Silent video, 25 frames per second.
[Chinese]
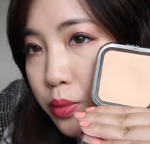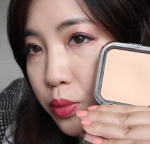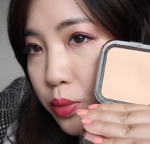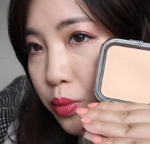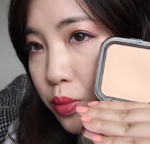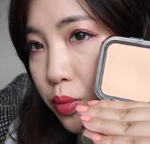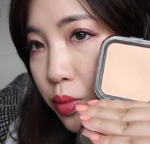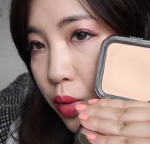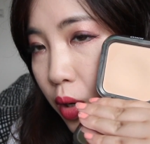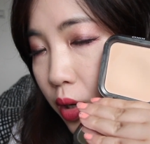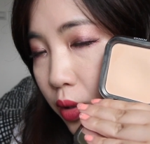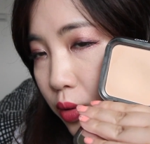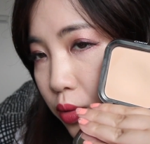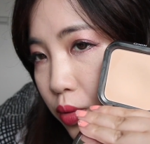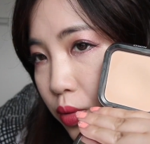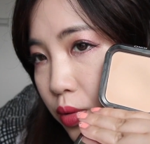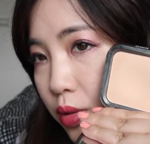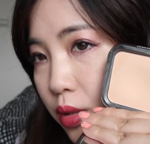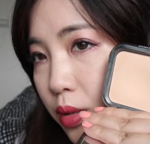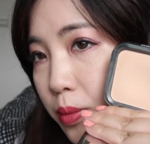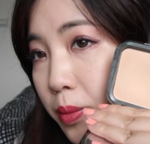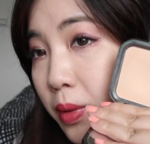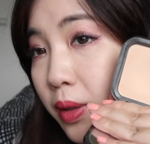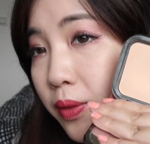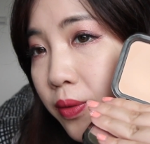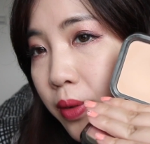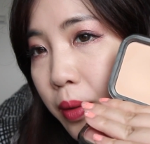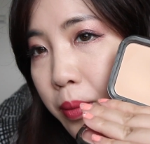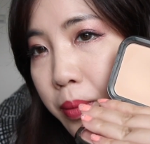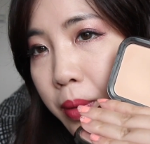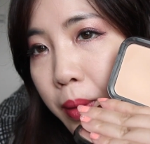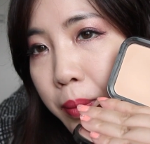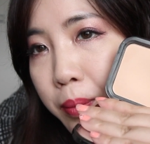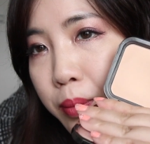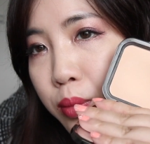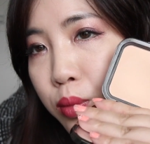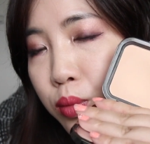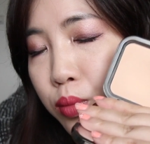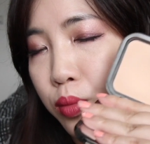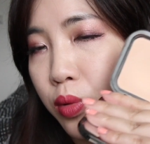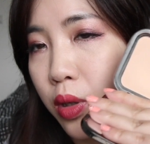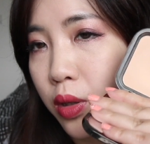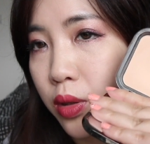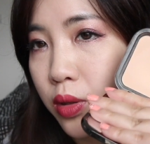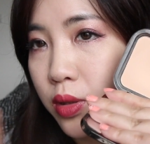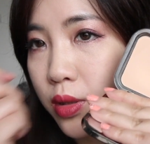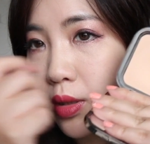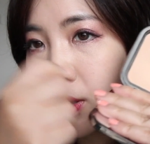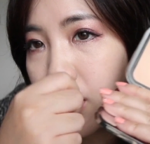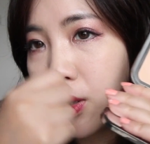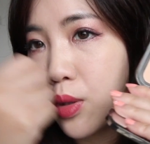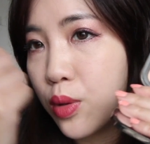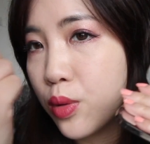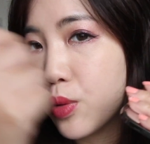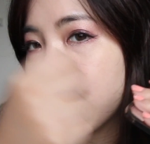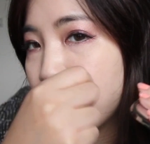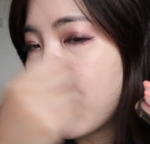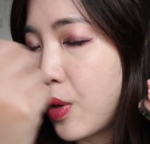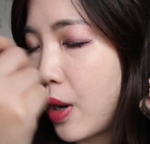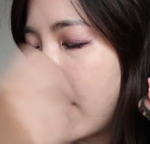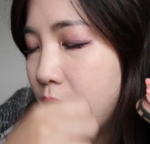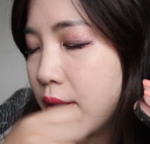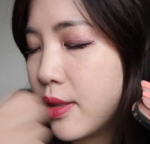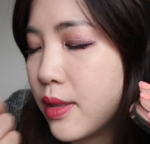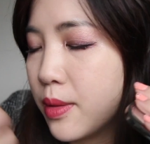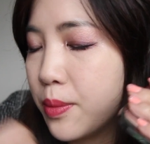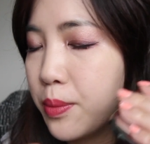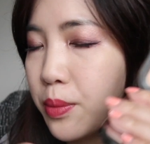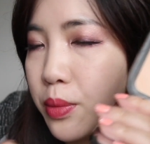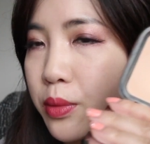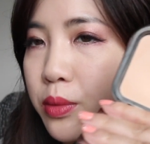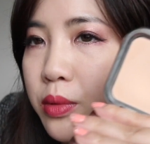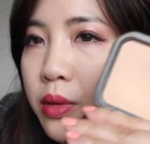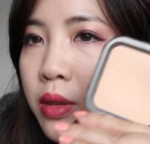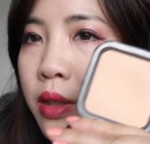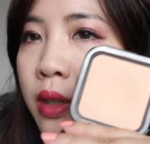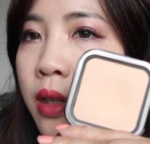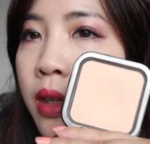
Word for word: 补妆，就是蜜粉饼补妆，直接用刷子补。